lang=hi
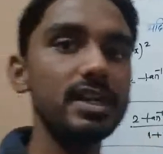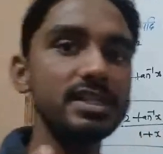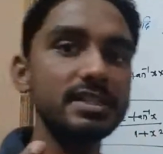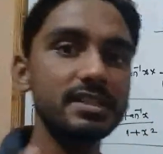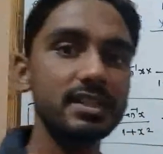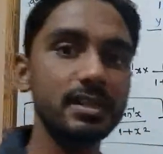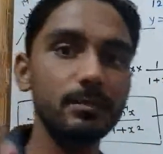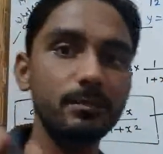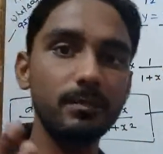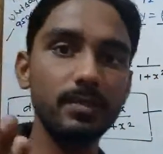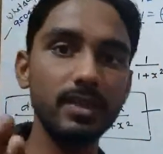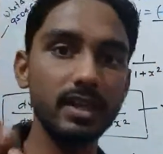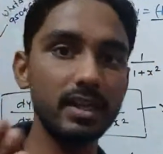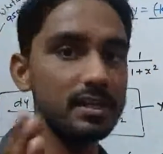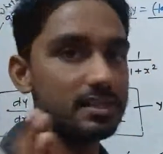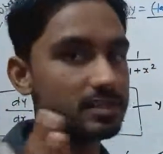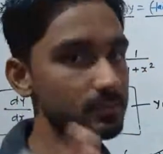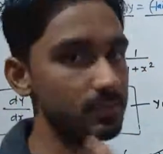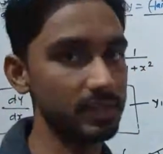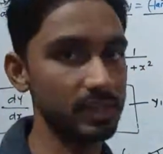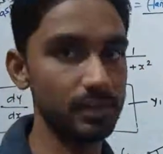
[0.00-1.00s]
इसकी
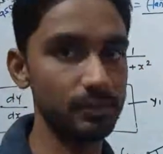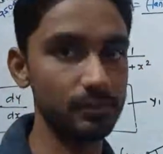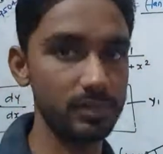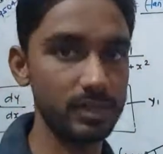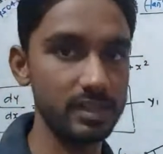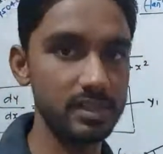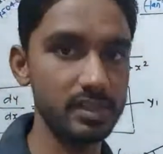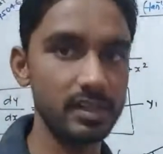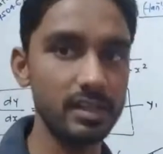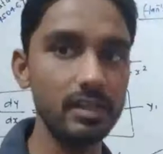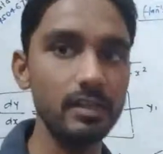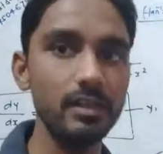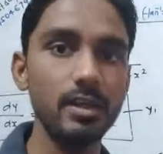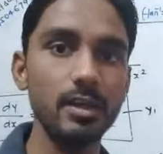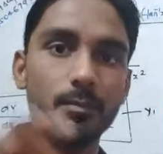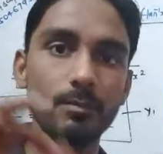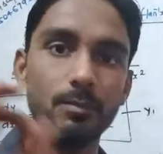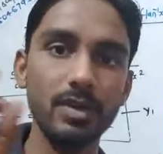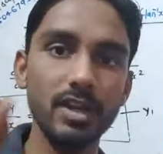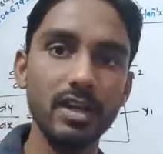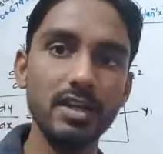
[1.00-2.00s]
प्लेलिस्ट बनी हुई है ठीक है
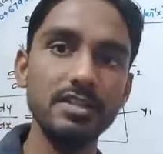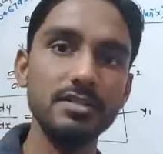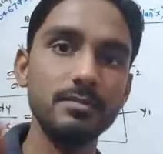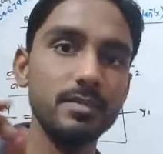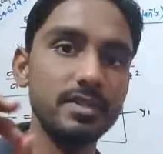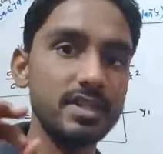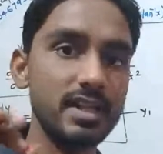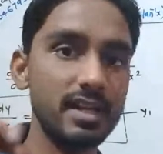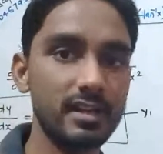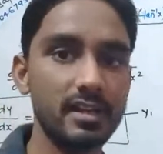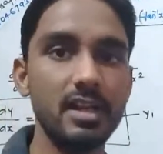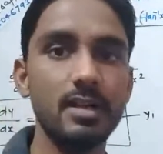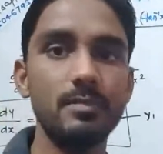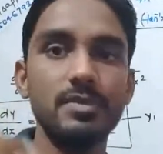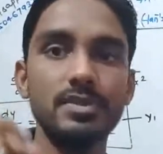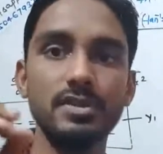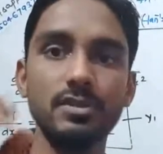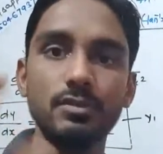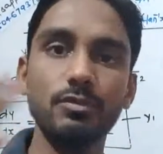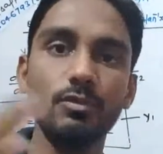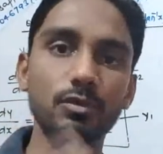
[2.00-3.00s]
प्लेलिस्ट में जाके आप
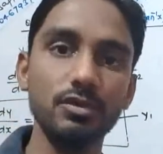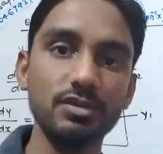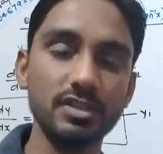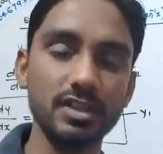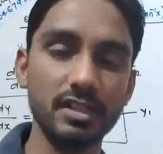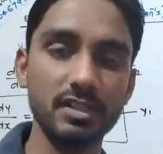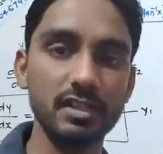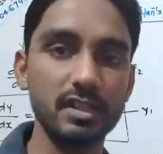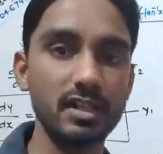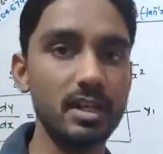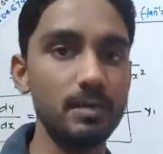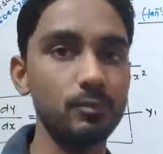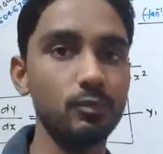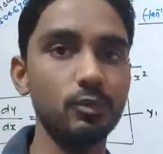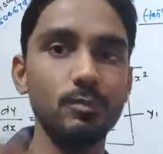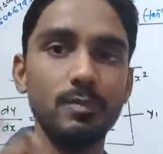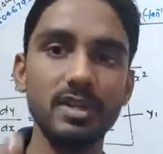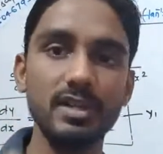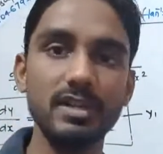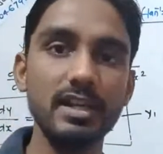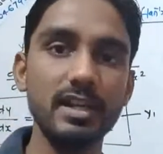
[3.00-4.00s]
इसे खोज सकते हैं आपको
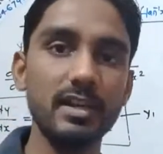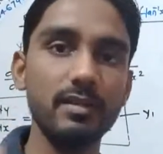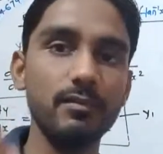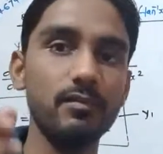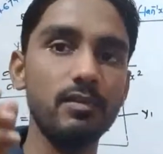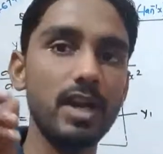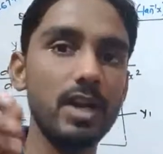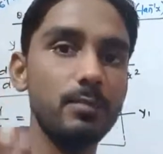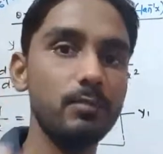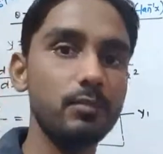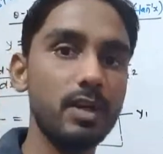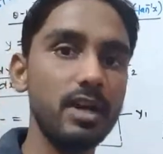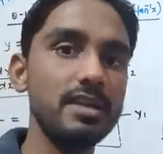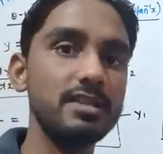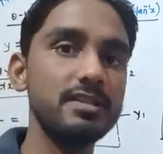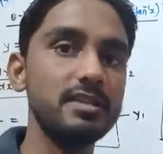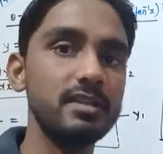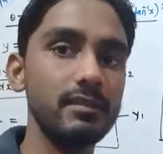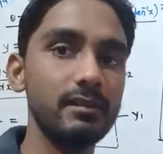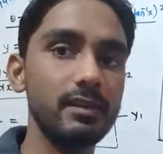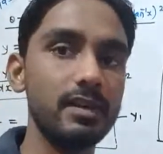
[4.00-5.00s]
मिल जाएगा
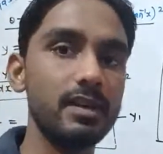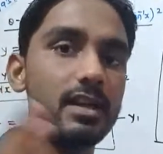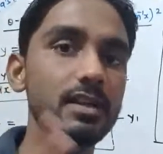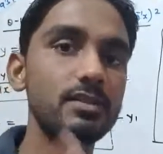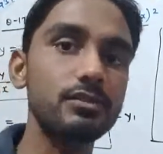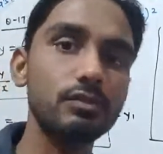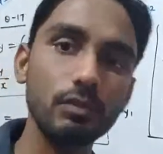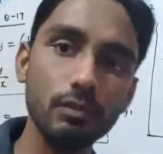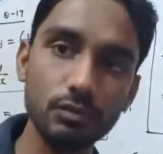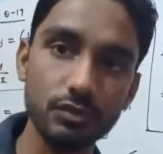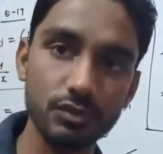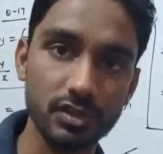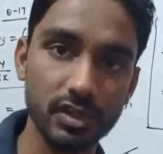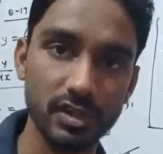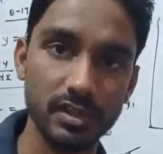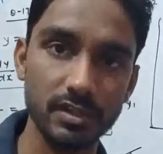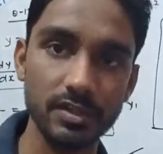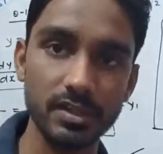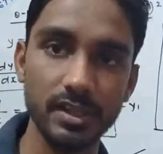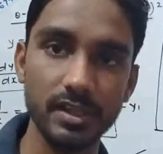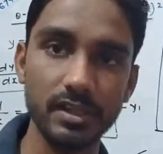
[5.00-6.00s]
5.7 का सोल्यूशन
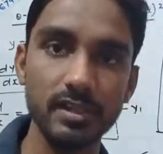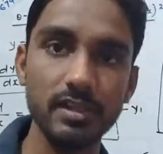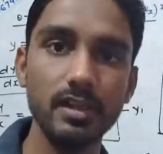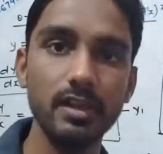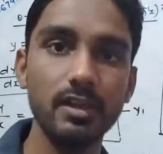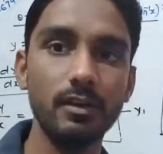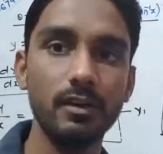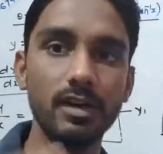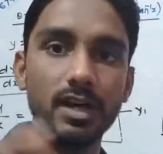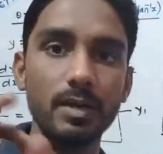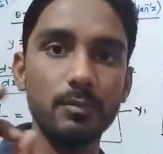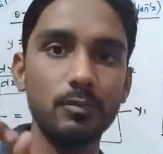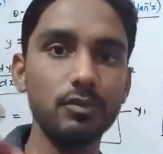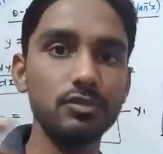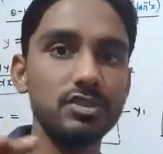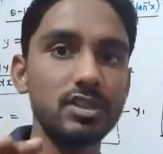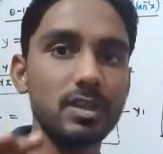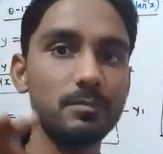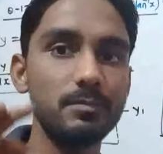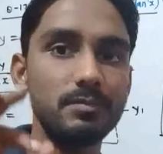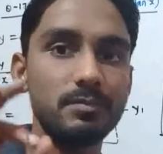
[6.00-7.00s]
ठीक है और आपको
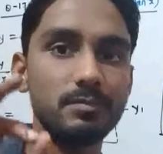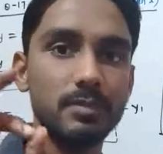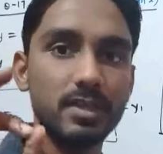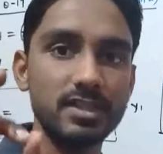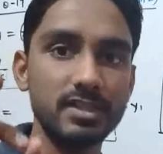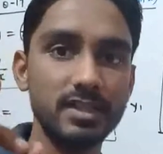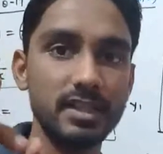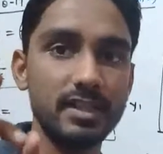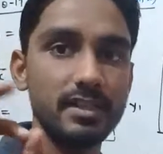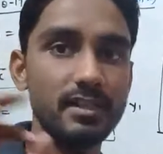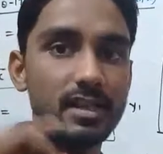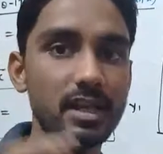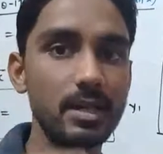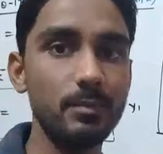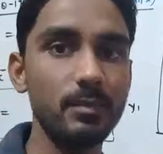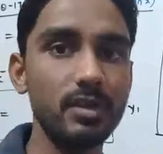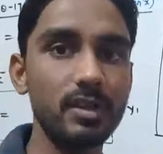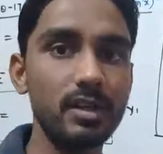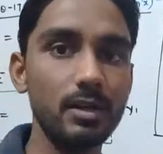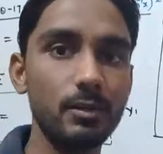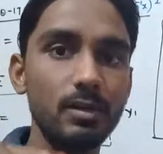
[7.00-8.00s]
सब बस एक ही काम
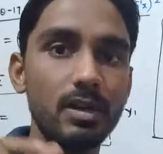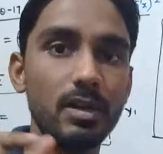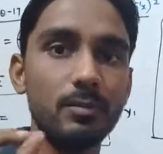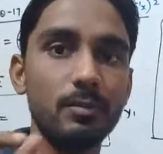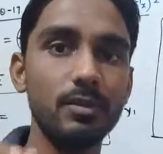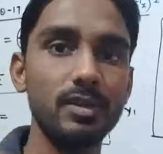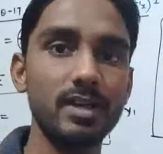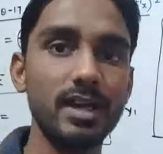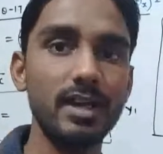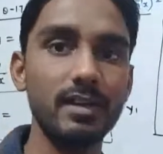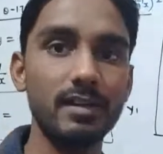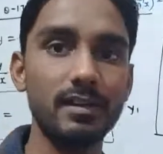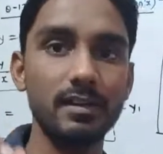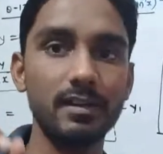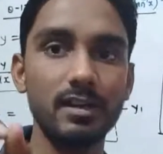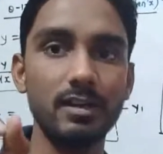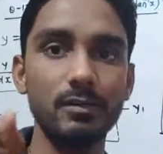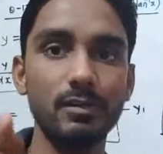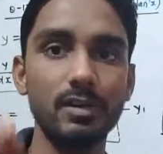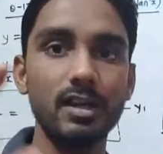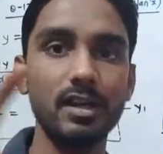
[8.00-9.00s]
करना होगा आपको डायल
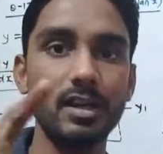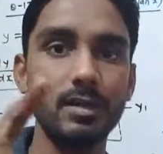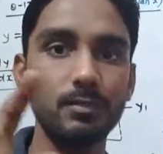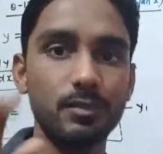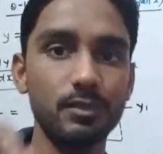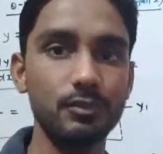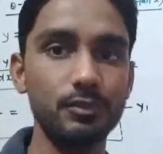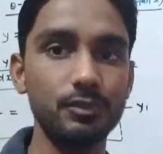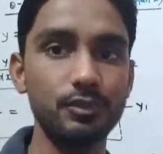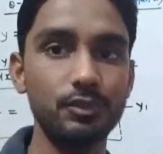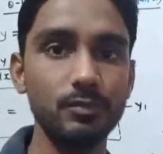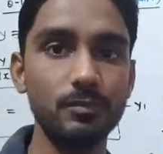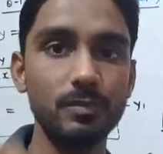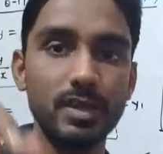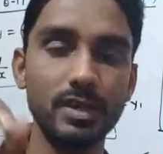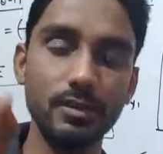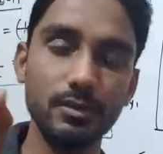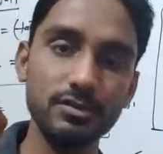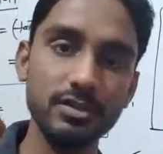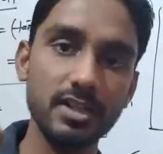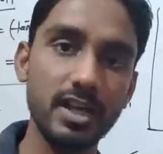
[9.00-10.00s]
करना होगा आपको यूट्यूब में
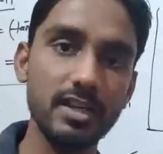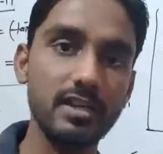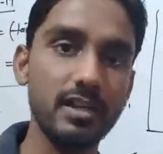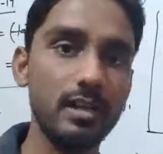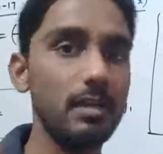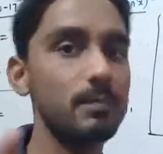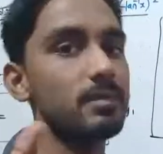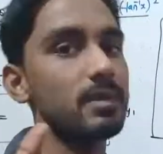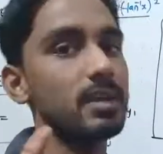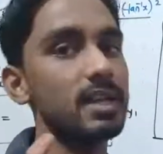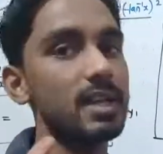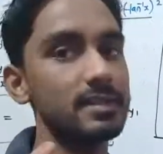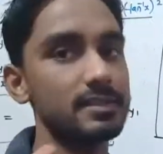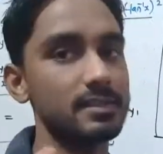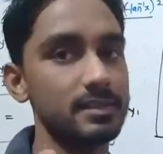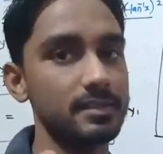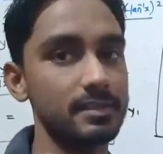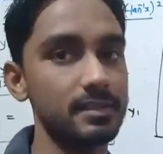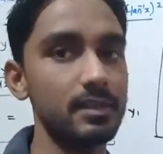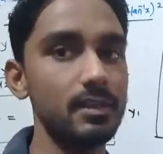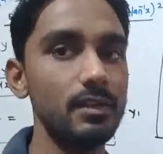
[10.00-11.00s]
नौसाद आलम क्लासेस